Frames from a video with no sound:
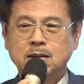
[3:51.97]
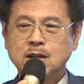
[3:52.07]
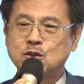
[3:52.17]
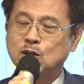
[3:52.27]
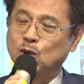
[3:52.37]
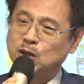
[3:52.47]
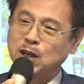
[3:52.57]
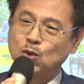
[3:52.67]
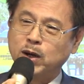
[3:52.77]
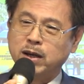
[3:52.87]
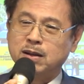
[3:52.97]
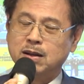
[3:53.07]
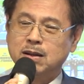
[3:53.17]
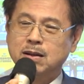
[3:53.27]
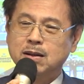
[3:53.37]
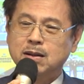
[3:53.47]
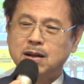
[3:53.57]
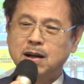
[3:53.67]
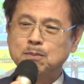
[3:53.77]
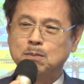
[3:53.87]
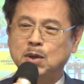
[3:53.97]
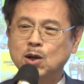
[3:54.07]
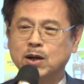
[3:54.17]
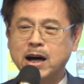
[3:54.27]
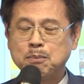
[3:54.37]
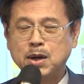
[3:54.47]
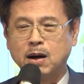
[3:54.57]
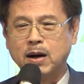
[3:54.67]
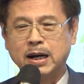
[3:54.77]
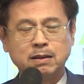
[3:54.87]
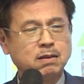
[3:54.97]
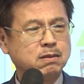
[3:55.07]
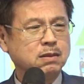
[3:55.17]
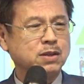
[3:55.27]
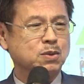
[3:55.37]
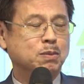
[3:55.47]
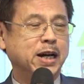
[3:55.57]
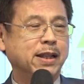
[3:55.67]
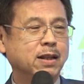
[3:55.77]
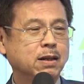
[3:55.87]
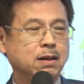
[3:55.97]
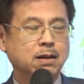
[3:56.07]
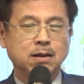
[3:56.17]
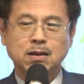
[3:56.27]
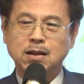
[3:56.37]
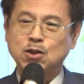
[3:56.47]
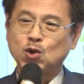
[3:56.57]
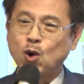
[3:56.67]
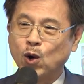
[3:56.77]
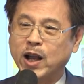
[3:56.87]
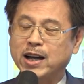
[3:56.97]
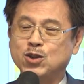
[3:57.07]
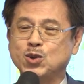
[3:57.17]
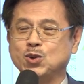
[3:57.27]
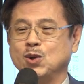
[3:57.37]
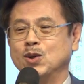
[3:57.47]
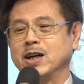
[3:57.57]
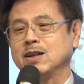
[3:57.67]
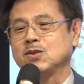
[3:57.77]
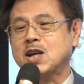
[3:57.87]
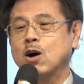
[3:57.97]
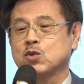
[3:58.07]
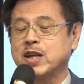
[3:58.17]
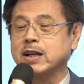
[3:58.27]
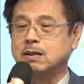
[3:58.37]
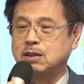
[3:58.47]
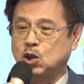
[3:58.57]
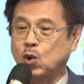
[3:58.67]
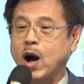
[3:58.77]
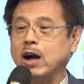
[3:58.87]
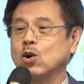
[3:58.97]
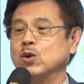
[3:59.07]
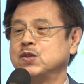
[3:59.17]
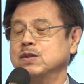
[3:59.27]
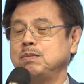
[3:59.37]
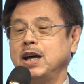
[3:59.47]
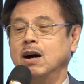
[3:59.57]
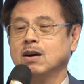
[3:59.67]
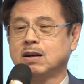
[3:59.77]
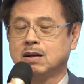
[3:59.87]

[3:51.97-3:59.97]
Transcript: 那只有定位啊，没有拿票啊，那怎么办？那就后来就有那个超商 q r code 纸票